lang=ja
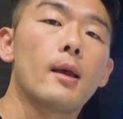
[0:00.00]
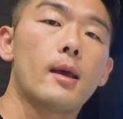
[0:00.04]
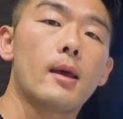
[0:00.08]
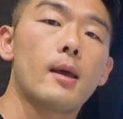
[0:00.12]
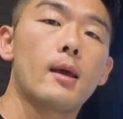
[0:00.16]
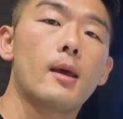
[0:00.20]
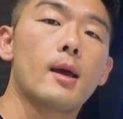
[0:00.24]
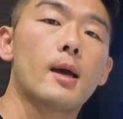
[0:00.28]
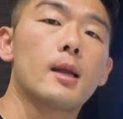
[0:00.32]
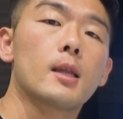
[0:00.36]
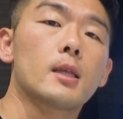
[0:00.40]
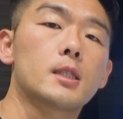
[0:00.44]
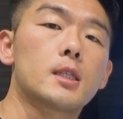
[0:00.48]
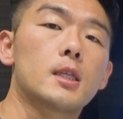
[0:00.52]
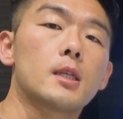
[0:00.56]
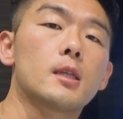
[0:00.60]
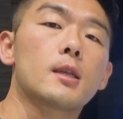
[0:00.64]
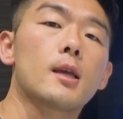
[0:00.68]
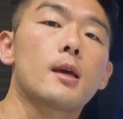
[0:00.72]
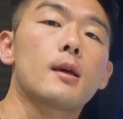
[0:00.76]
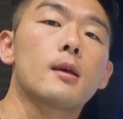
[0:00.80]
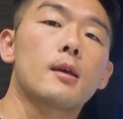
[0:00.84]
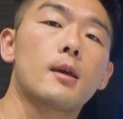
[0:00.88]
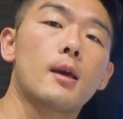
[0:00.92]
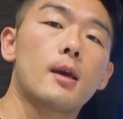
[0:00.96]
えやはり賃
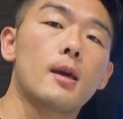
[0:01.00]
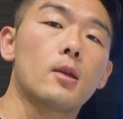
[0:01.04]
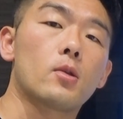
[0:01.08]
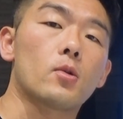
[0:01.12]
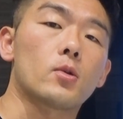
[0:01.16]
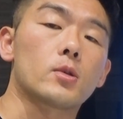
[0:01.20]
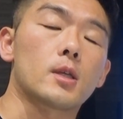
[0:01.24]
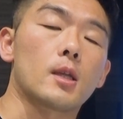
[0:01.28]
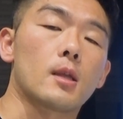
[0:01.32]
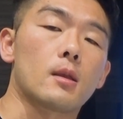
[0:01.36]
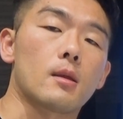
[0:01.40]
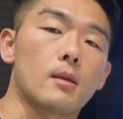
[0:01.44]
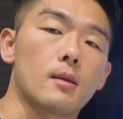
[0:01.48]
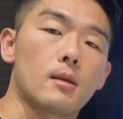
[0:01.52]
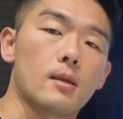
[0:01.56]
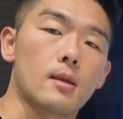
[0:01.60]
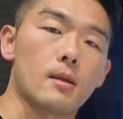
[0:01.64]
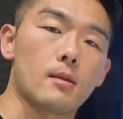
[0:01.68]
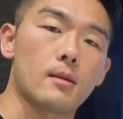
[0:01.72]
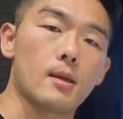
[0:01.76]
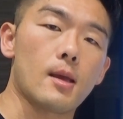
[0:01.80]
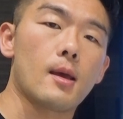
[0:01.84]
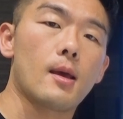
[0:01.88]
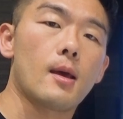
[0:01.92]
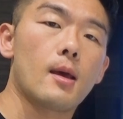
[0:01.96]
貸経営として
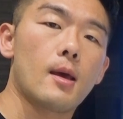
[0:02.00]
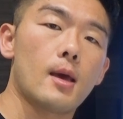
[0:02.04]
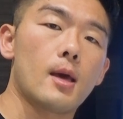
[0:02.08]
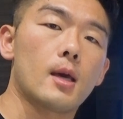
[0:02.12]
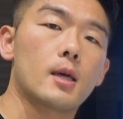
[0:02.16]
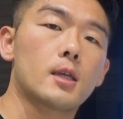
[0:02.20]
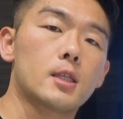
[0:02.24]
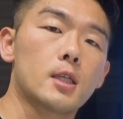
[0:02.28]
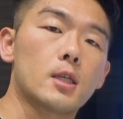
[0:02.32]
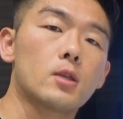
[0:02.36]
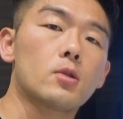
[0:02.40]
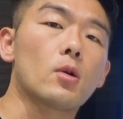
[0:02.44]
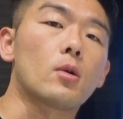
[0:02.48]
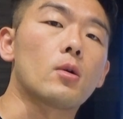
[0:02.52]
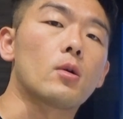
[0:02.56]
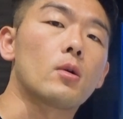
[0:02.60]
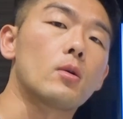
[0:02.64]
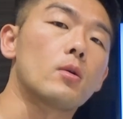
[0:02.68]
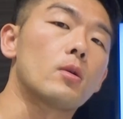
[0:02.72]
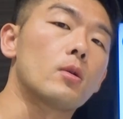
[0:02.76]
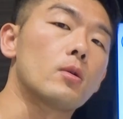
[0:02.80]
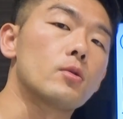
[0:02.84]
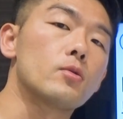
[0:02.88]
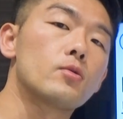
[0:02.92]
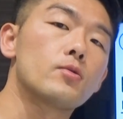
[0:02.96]
ですね、えきちっ
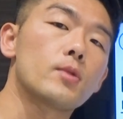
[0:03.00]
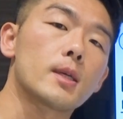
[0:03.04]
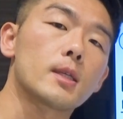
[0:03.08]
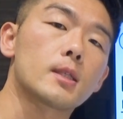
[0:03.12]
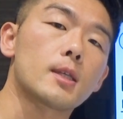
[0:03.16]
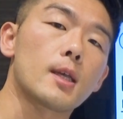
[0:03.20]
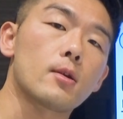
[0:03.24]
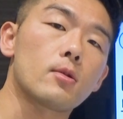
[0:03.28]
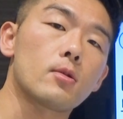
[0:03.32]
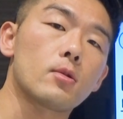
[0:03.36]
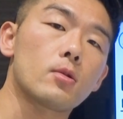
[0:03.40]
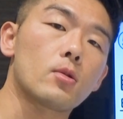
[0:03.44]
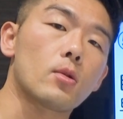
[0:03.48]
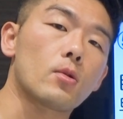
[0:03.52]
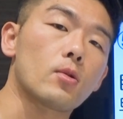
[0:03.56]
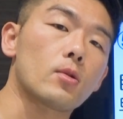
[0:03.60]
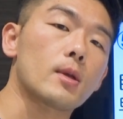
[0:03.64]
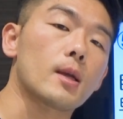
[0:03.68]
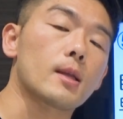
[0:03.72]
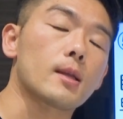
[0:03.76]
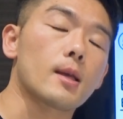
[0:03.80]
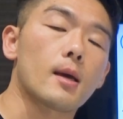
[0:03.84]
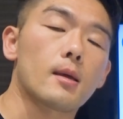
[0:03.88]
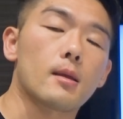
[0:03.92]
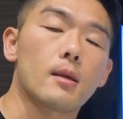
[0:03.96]
と運営していくというこ
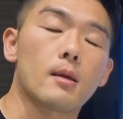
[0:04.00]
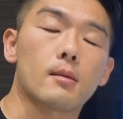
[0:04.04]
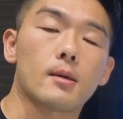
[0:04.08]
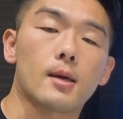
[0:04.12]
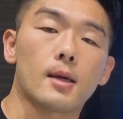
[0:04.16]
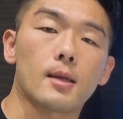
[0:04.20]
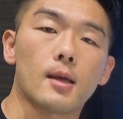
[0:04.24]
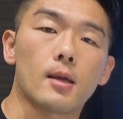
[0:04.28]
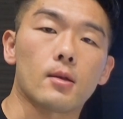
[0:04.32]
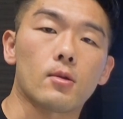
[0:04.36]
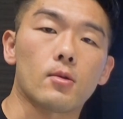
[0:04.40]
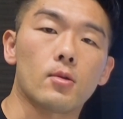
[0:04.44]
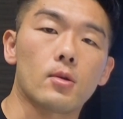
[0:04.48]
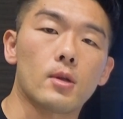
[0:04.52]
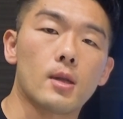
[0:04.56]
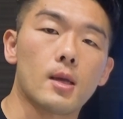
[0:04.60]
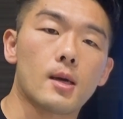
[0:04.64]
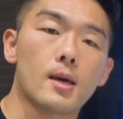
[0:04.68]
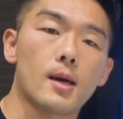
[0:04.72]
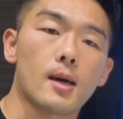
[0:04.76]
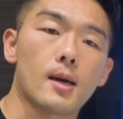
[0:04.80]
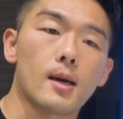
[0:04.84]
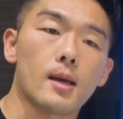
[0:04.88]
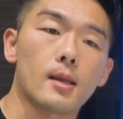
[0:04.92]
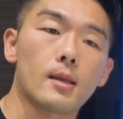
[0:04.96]
とが大切かなというふう
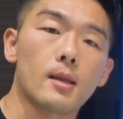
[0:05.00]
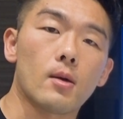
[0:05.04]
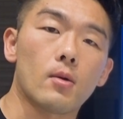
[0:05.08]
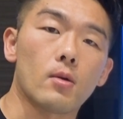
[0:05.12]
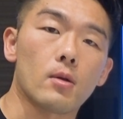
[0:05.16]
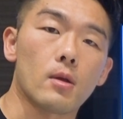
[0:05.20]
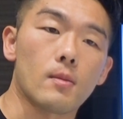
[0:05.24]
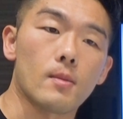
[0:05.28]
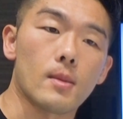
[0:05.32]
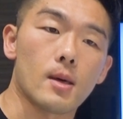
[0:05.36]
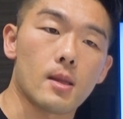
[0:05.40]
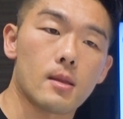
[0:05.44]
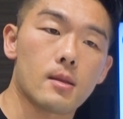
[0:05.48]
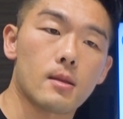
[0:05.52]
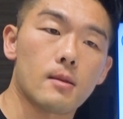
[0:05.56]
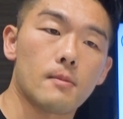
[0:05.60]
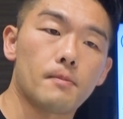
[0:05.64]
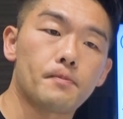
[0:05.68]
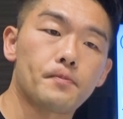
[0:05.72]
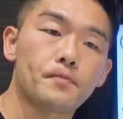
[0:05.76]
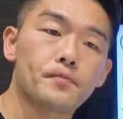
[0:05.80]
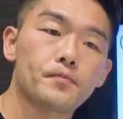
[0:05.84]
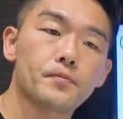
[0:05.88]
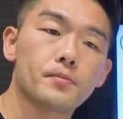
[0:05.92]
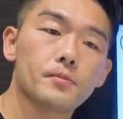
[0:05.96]
に考えておりま
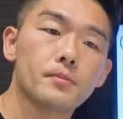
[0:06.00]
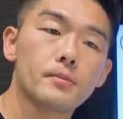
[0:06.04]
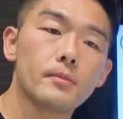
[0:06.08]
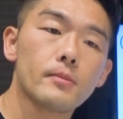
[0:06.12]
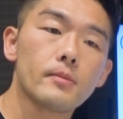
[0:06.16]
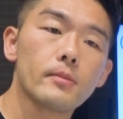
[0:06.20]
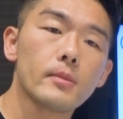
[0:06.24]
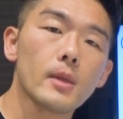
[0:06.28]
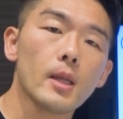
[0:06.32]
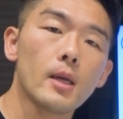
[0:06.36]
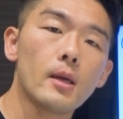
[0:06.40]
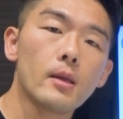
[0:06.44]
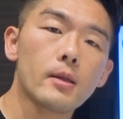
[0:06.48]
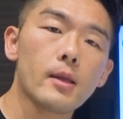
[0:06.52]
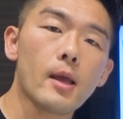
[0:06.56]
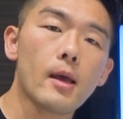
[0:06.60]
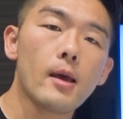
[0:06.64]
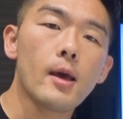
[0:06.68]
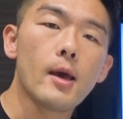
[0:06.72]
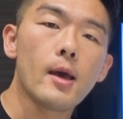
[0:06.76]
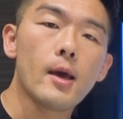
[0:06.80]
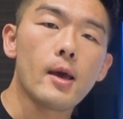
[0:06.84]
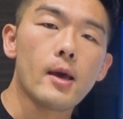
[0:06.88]
す。で、